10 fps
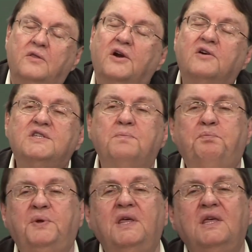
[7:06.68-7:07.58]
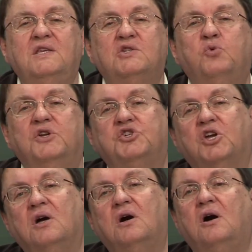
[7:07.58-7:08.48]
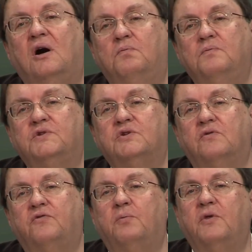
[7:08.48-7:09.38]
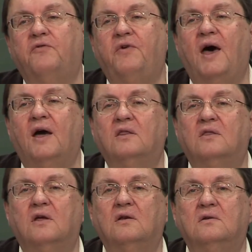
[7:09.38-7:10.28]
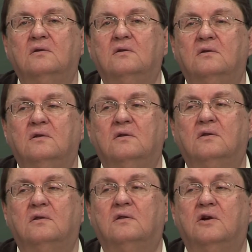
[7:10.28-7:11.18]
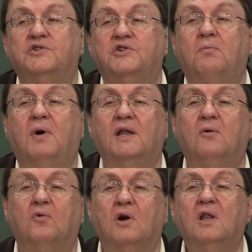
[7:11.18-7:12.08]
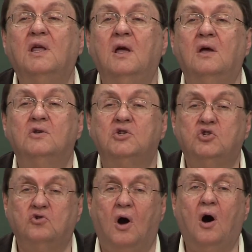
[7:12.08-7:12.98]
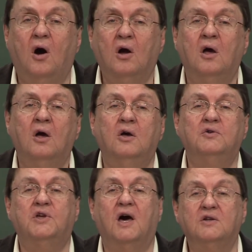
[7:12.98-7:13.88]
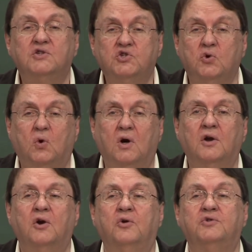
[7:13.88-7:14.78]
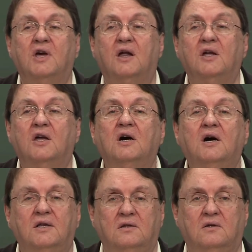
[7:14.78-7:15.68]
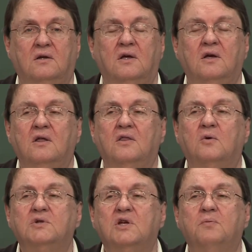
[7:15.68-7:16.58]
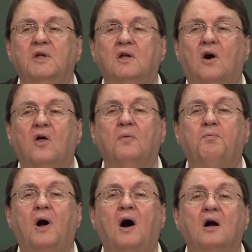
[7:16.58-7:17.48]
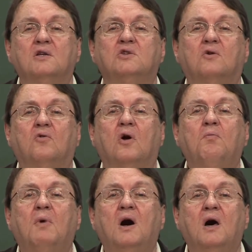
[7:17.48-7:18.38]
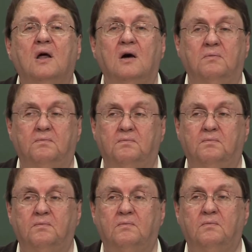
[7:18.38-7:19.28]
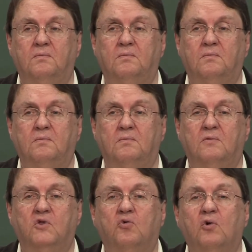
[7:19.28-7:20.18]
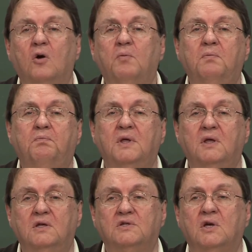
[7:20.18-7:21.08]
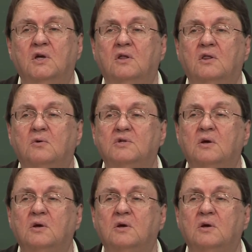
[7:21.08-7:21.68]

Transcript: There is a peace which comes from the fact that Потому что особый мир приходит, когда понимаешь, что в руках сильного меч, что в руках сильного оружия.